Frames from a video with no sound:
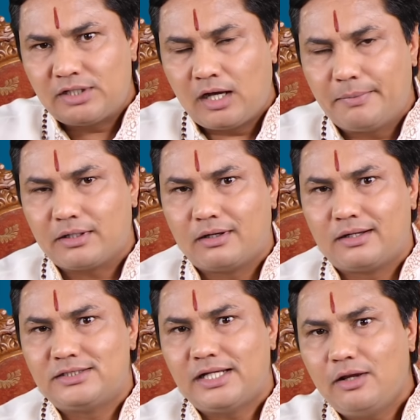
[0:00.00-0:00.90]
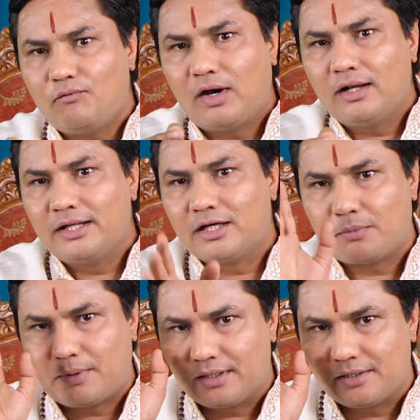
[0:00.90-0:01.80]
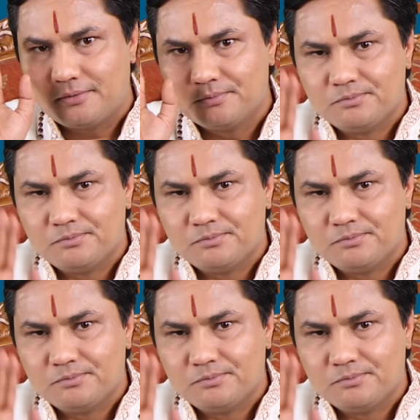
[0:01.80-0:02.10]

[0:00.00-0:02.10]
जहां पर करने चाहिए वहां नहीं कर पाएंगे